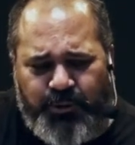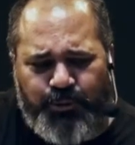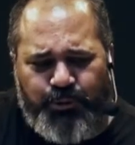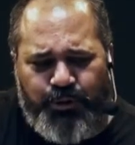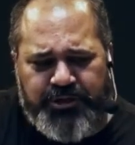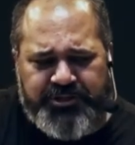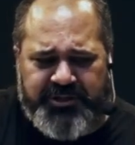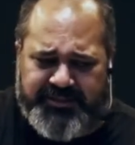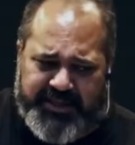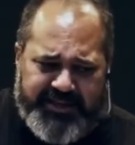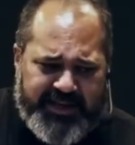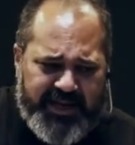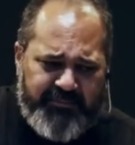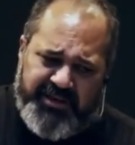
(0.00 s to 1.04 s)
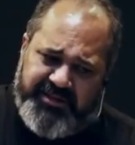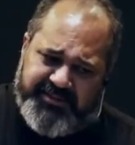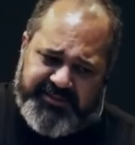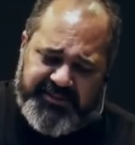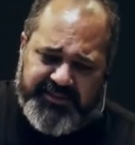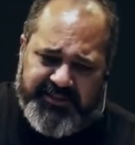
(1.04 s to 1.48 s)
teológicas acabem
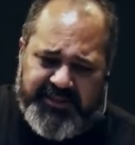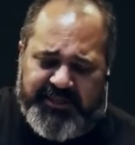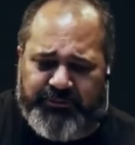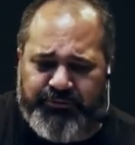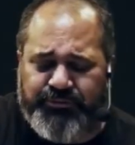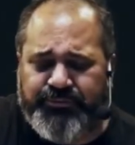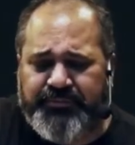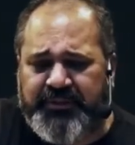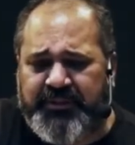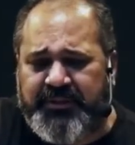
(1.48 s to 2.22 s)
ensinando,